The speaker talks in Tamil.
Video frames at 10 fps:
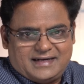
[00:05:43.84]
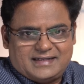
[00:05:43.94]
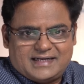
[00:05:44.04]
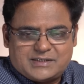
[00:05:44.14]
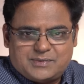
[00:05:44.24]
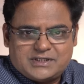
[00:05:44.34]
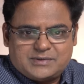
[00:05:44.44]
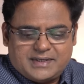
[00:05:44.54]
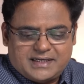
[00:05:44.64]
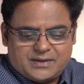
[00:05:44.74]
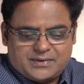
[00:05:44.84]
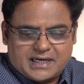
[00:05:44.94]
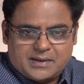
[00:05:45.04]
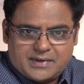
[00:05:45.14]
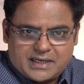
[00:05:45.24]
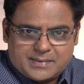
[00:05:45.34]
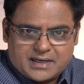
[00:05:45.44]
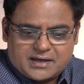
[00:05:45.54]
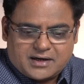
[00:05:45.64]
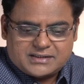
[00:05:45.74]
அந்த ரெஸ்பான்சிபிலிட்டியில் ஒரு
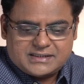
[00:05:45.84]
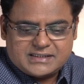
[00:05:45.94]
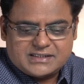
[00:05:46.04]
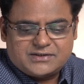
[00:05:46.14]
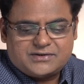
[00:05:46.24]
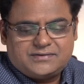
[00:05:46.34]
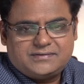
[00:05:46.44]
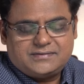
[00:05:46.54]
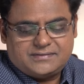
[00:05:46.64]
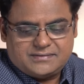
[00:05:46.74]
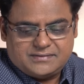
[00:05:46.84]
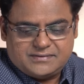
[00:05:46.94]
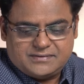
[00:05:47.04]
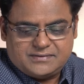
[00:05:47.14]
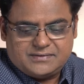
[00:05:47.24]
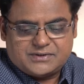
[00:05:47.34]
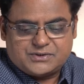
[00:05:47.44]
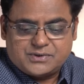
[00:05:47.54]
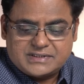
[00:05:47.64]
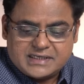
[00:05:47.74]
என்வாயன்மெண்டல் கான்ஷியஸ்னஸ் இருக்கும் ஒரு
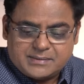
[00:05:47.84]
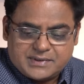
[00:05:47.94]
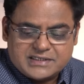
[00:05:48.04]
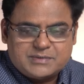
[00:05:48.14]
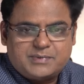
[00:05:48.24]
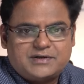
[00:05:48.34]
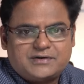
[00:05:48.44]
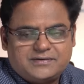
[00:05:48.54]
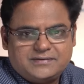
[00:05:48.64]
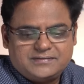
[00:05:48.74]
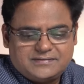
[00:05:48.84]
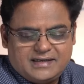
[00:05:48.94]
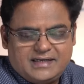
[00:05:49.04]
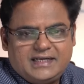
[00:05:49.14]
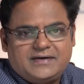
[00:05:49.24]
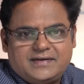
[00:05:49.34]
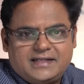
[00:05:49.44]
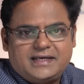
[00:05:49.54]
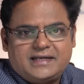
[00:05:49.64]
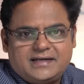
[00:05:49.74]
சோஷியல் பிரின்சிபல் இருக்கும் நீங்கள்
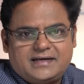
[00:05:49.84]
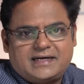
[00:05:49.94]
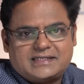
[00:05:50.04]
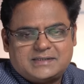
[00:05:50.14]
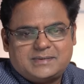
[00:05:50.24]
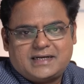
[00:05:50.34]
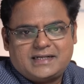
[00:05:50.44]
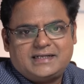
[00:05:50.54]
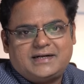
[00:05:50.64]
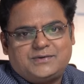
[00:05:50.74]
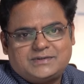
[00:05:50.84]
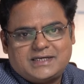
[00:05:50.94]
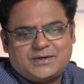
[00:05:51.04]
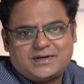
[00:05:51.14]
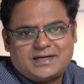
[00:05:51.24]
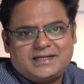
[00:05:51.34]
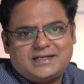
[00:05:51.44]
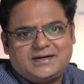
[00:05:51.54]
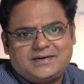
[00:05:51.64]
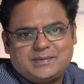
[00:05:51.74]
வந்தீங்கன்னா கஸ்டமராக இருந்தீங்கனாலும் ஷேர் ஹோல்டராக
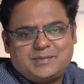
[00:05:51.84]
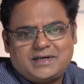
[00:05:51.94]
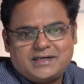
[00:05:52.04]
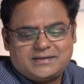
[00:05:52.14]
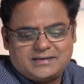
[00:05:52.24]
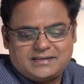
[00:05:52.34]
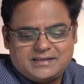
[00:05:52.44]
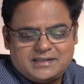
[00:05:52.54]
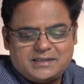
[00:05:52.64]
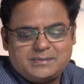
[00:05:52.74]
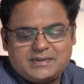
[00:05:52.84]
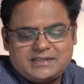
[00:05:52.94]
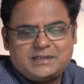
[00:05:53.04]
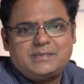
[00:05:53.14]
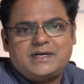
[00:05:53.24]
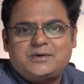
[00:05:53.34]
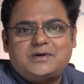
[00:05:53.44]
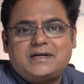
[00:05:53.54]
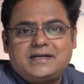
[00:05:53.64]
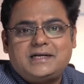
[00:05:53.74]
இருந்தீங்கனாலும் எம்ப்ளாயி இருந்தாலும் திரும்ப திரும்ப
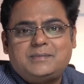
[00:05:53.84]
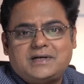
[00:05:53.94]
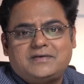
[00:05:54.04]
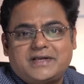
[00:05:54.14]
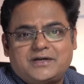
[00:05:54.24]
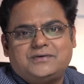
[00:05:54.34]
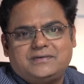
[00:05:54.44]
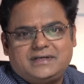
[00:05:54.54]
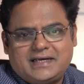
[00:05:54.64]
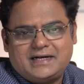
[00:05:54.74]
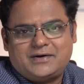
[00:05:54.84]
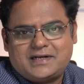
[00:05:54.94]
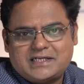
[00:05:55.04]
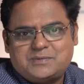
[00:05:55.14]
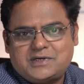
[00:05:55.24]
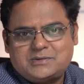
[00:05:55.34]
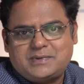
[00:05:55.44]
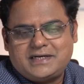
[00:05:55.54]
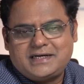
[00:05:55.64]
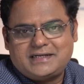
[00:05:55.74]
எங்களோட டீல் பண்ண வைக்கும் எங்களோட
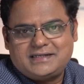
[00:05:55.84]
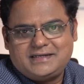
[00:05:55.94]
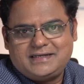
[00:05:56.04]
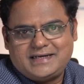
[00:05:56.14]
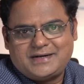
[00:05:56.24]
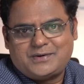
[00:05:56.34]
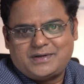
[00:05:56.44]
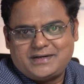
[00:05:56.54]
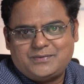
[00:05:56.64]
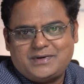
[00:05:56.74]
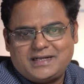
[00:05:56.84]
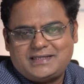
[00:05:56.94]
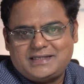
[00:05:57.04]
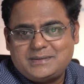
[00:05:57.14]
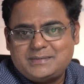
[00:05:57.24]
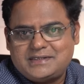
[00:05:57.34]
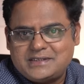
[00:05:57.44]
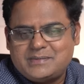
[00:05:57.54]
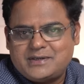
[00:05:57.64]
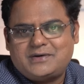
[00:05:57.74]
ரெஸ்பான்சிபிலிட்டின்றது எங்களோட உங்களை திரும்ப
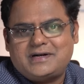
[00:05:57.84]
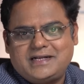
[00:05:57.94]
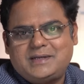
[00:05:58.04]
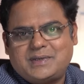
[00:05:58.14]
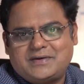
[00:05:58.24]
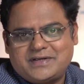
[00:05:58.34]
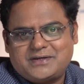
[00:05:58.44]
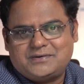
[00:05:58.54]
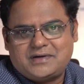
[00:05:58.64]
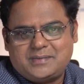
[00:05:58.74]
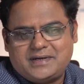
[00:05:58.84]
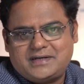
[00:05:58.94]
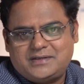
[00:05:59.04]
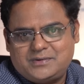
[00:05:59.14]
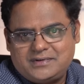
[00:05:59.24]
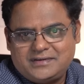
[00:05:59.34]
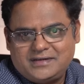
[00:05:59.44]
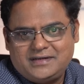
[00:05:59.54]
திரும்ப எங்களோட டீல் பண்ண வைக்கும் அப்படின்றது ஒரு